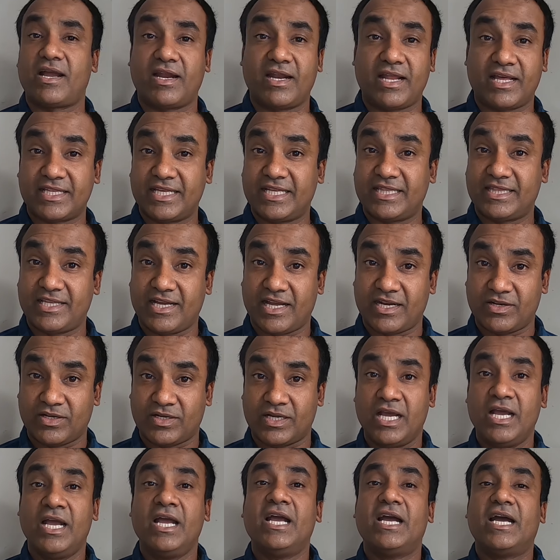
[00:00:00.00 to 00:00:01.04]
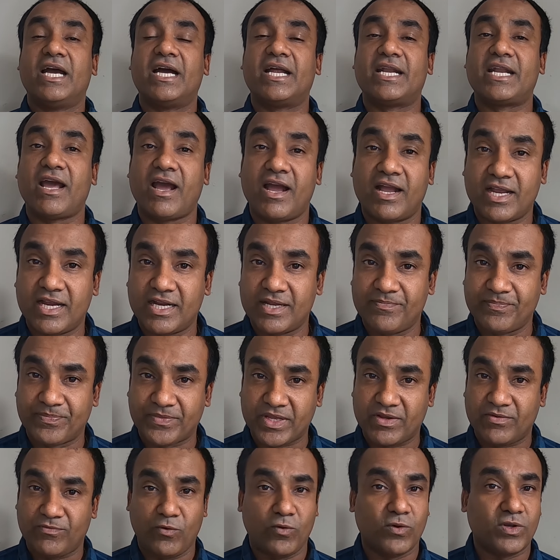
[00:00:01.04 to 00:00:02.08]
நாங்கள் அதைத்தான் நாங்களும்
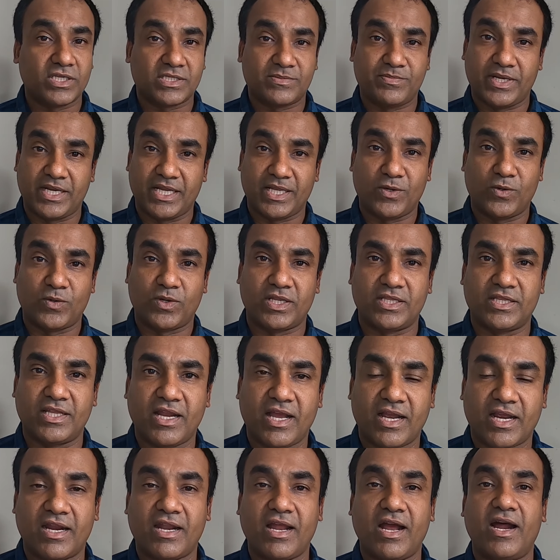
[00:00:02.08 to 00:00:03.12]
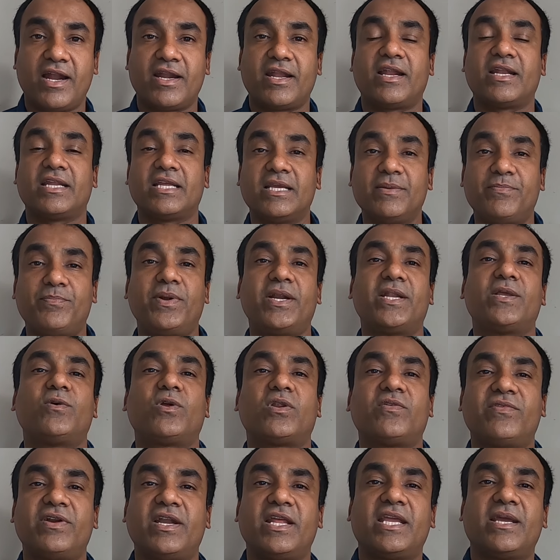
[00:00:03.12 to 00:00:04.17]
ஃபோக்கஸ் பண்ணி கொண்டிருந்த நாங்கள் ஆனால் இப்படி
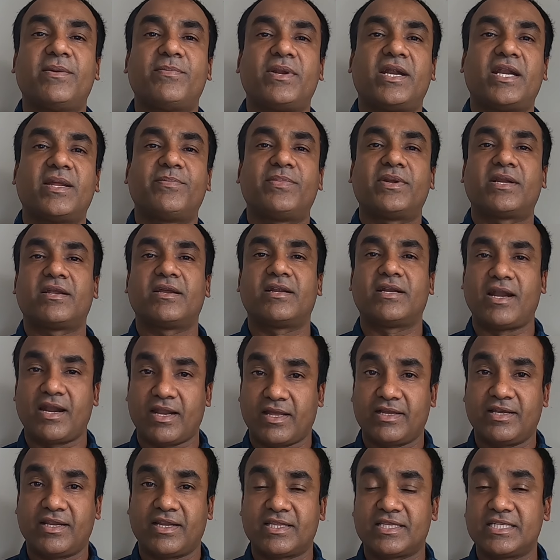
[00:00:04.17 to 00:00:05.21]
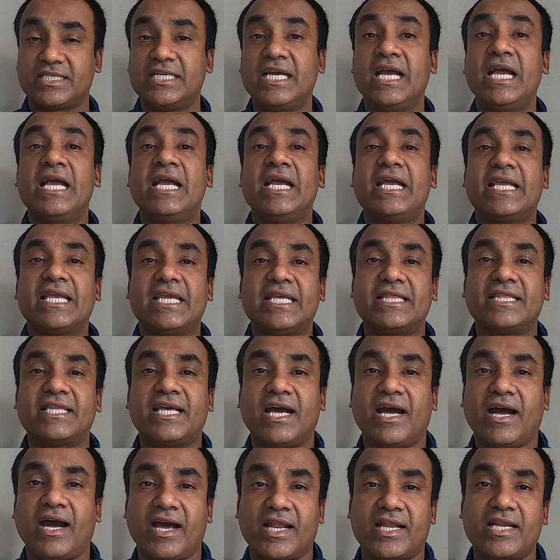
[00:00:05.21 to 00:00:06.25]
ஒரு விடயம் நடப்ப நடக்கிறது இந்த
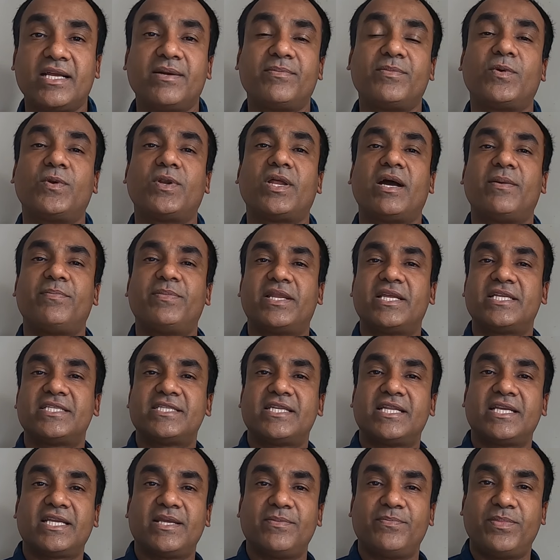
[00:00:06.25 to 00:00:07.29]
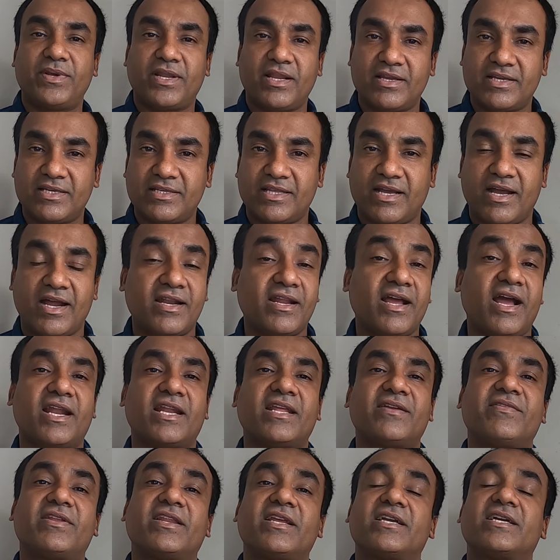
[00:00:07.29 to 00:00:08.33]
அருகம்குடா பிரச்சனைக்கு பிறகுதான்
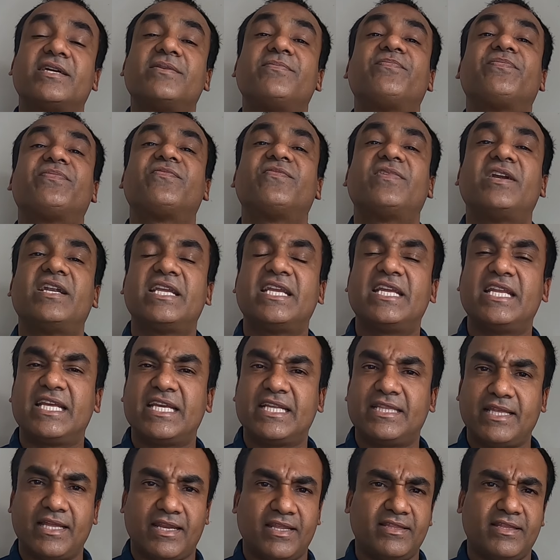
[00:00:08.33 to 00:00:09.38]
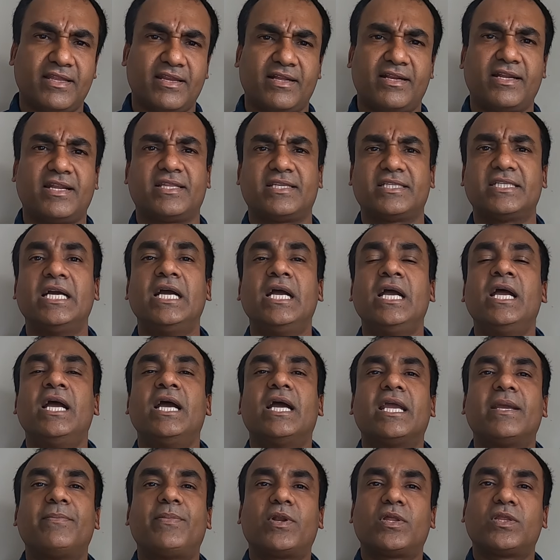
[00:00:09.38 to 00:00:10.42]
அனைவருக்கும் வெளியிலே தெரிந்திருக்கிறது
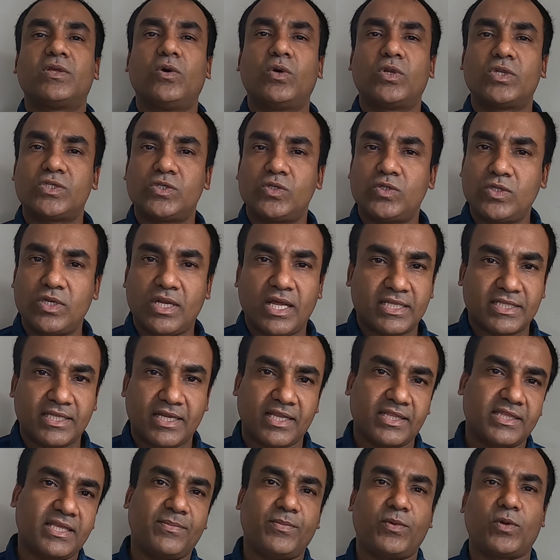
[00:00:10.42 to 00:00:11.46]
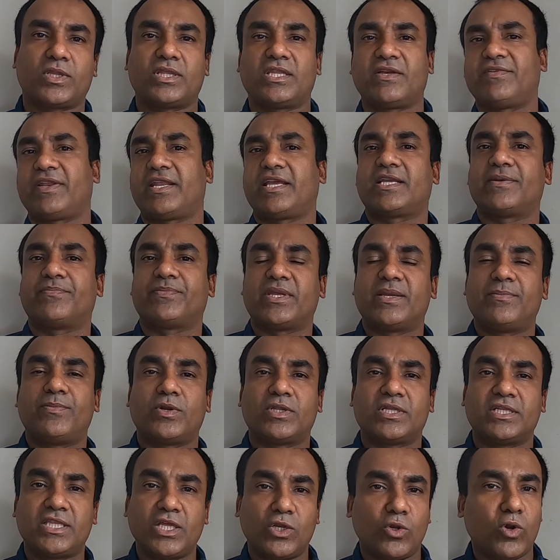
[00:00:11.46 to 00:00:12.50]
இப்பொழுது ஒரு சுற்றுலா தளத்தை பொறுத்த வரைக்கும்
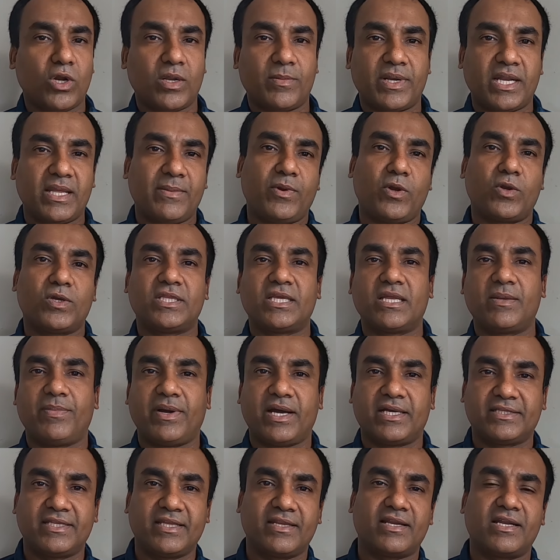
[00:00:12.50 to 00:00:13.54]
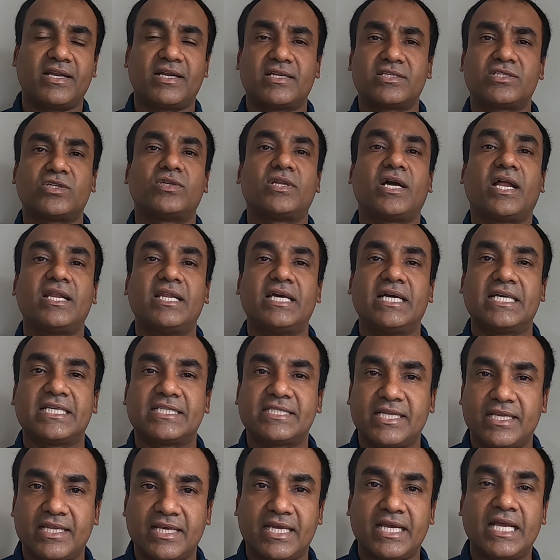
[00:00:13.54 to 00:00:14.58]
இப்பொழுது திருவண்ணாமலை பகுதியில் பார்த்தீர்கள் என்று சொன்னால்
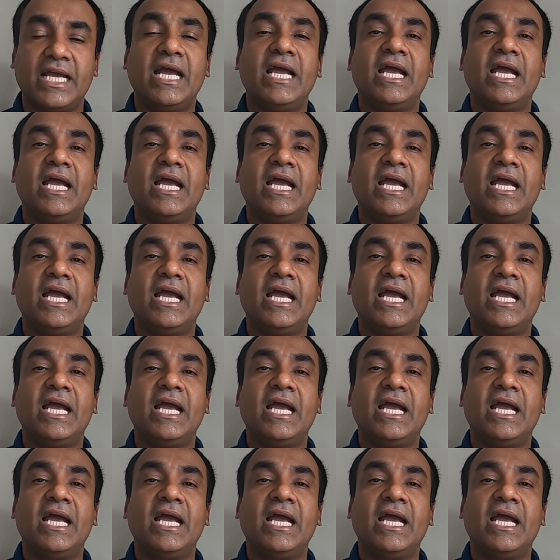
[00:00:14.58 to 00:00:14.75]
சில